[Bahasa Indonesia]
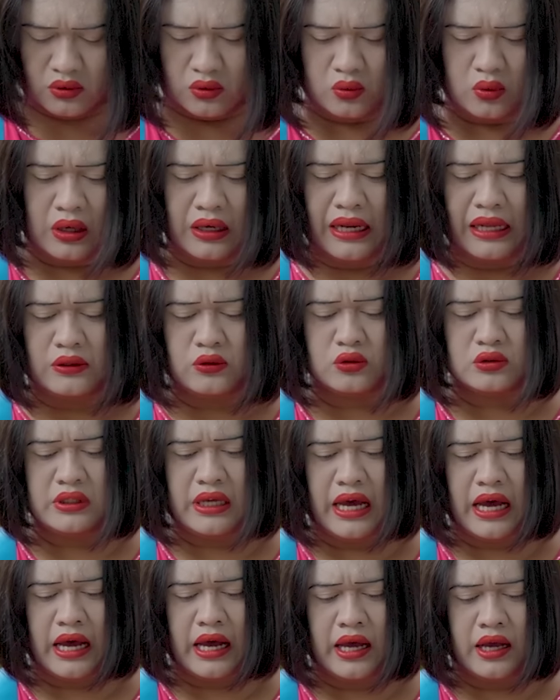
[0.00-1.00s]
200
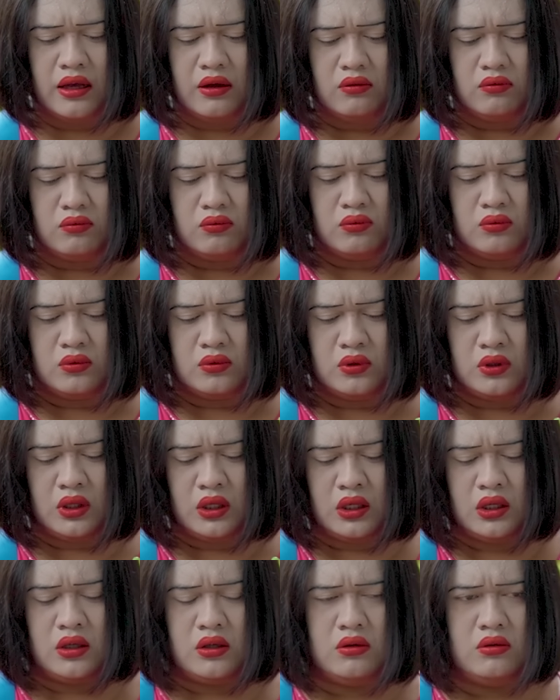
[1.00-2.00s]
ya.
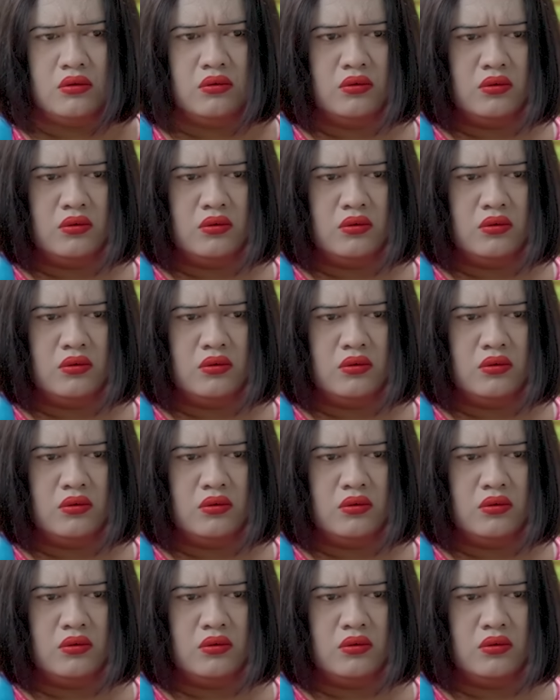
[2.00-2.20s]
Hmm.